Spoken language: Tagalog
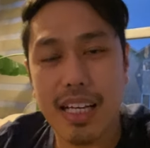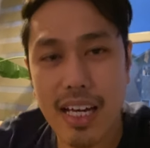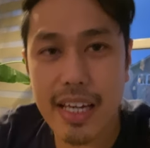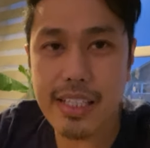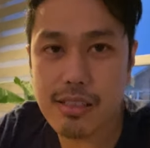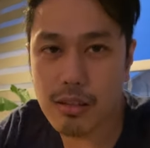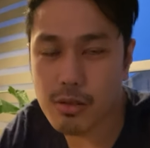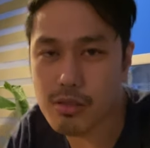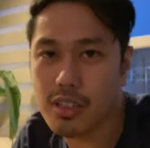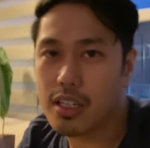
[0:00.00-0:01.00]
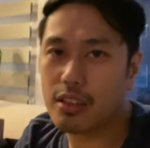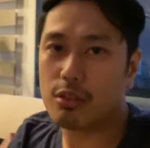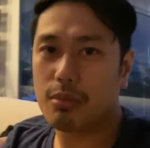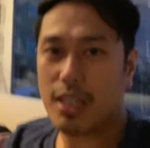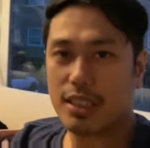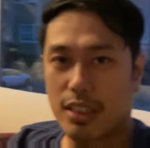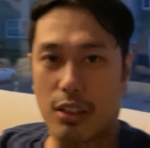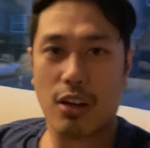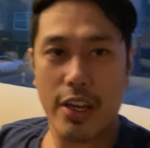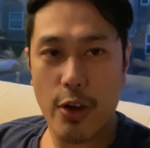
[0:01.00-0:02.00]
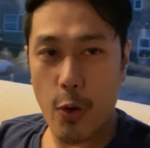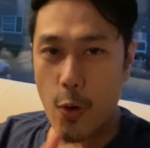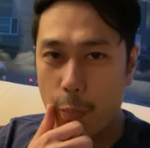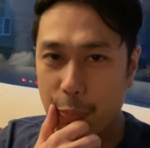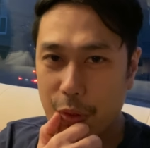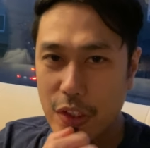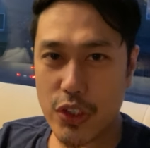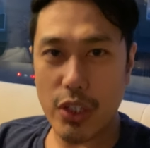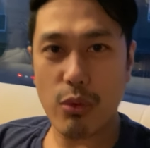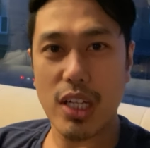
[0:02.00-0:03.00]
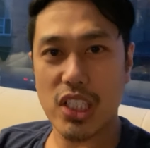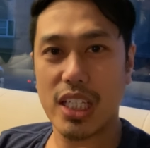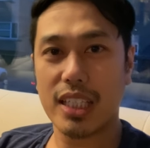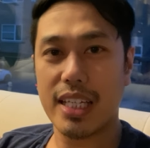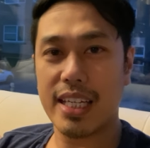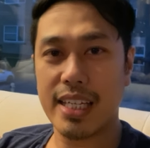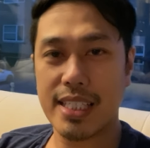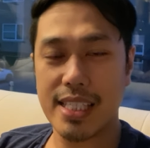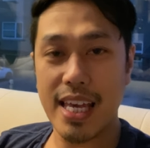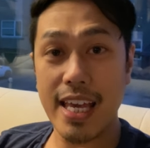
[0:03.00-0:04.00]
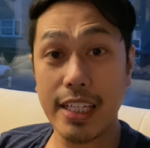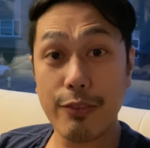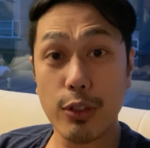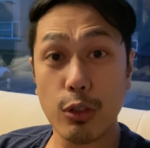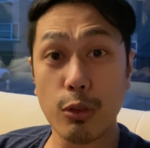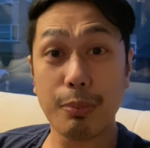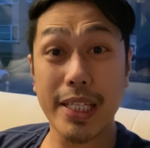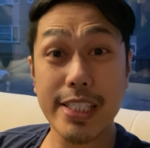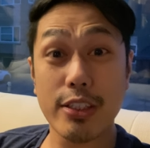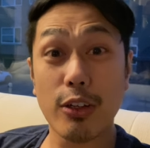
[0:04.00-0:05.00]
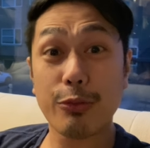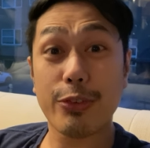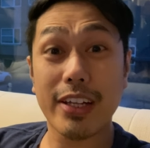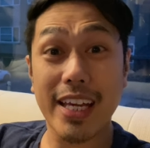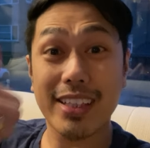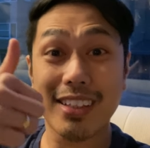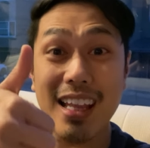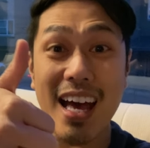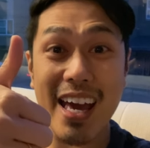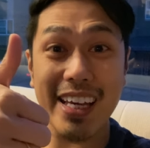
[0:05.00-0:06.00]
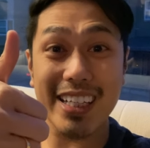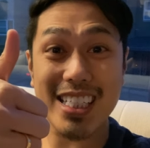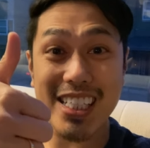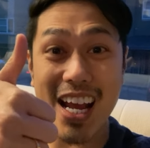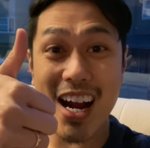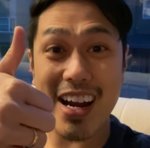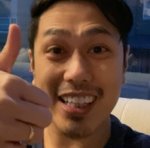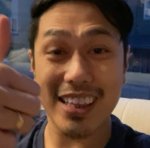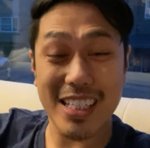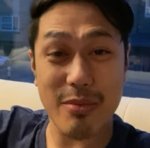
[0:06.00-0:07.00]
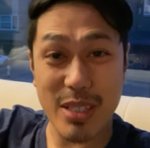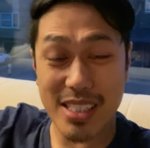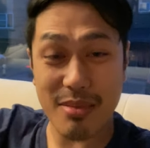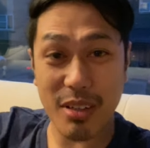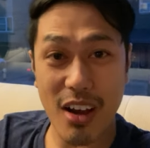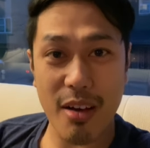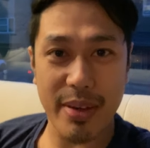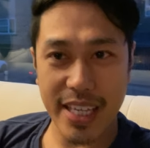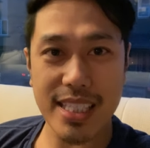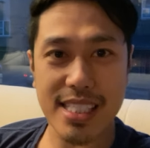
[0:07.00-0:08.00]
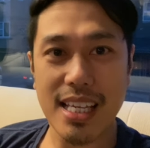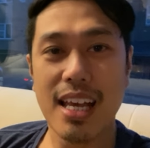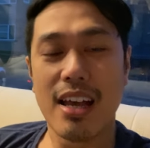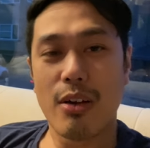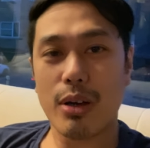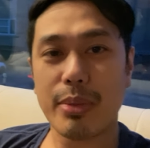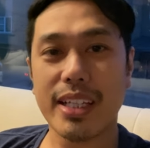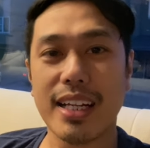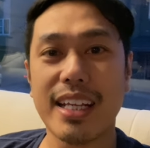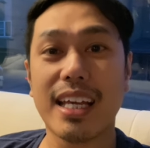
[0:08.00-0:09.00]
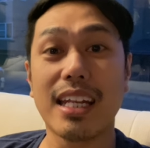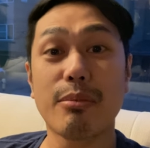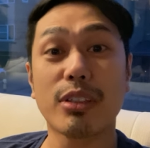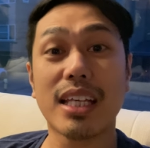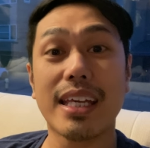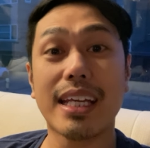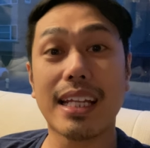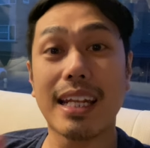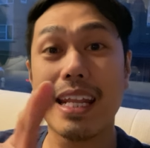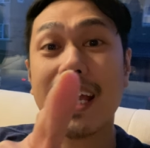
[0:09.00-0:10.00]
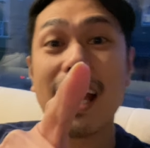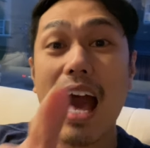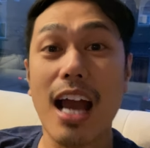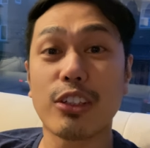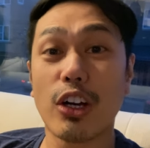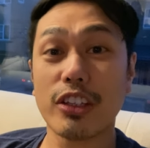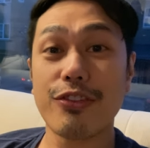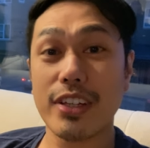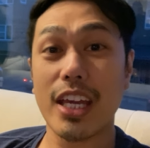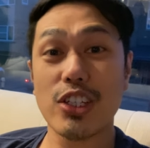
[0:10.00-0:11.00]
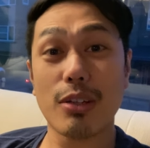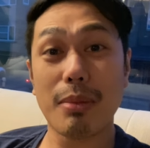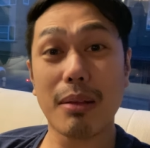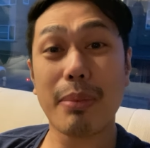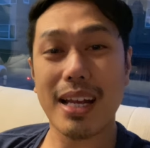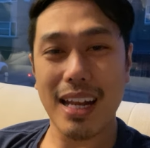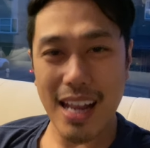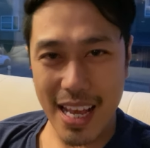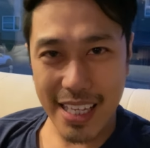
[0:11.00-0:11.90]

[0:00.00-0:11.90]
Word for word: guys, close ko na rin tong vlog na to. I hope you enjoy watching this. And if you do, please don't forget to like, share, and leave me some comments. Huwag mo na rin kalimutang i-click ang notification bell para lagi